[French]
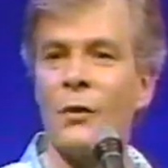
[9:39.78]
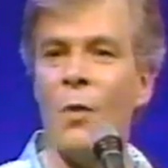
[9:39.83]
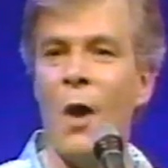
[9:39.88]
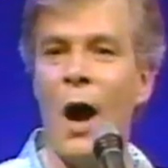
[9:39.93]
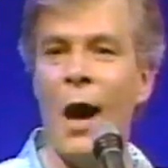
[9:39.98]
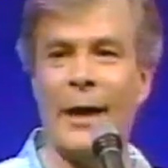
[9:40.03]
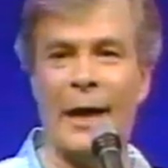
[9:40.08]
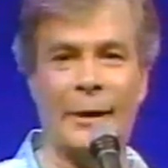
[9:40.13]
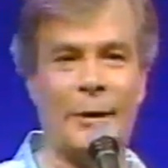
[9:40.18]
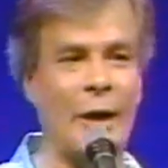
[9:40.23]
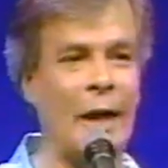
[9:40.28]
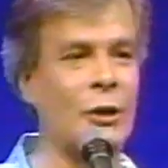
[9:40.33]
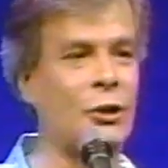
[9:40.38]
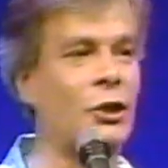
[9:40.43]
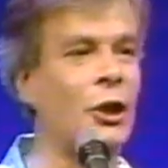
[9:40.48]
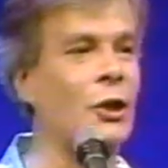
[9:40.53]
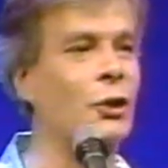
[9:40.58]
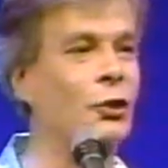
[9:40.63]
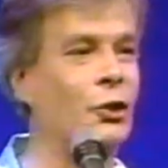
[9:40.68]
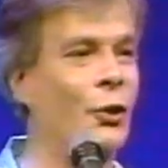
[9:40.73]

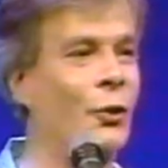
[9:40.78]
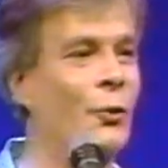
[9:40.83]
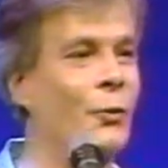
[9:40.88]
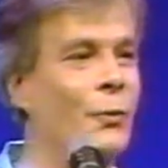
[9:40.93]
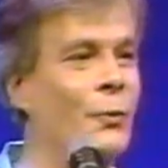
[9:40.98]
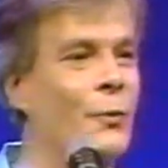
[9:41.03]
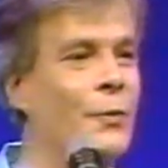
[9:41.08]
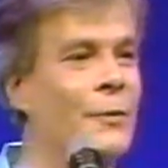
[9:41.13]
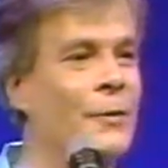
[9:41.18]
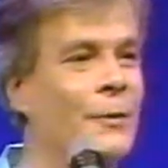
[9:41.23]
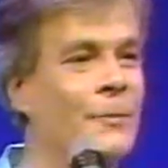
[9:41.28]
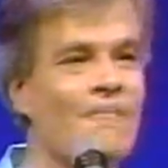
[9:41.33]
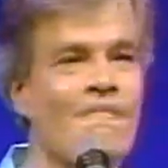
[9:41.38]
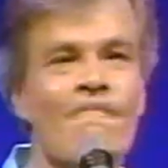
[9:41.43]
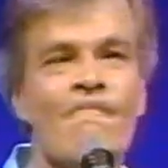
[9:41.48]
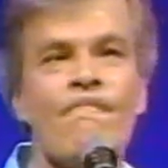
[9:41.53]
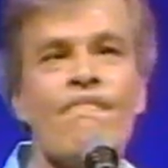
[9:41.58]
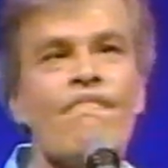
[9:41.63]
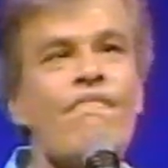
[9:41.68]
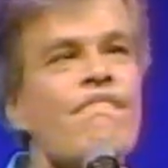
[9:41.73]
Rasoir à tête
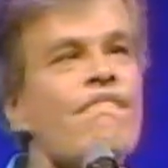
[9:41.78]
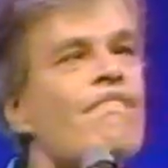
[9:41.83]
chercheuse.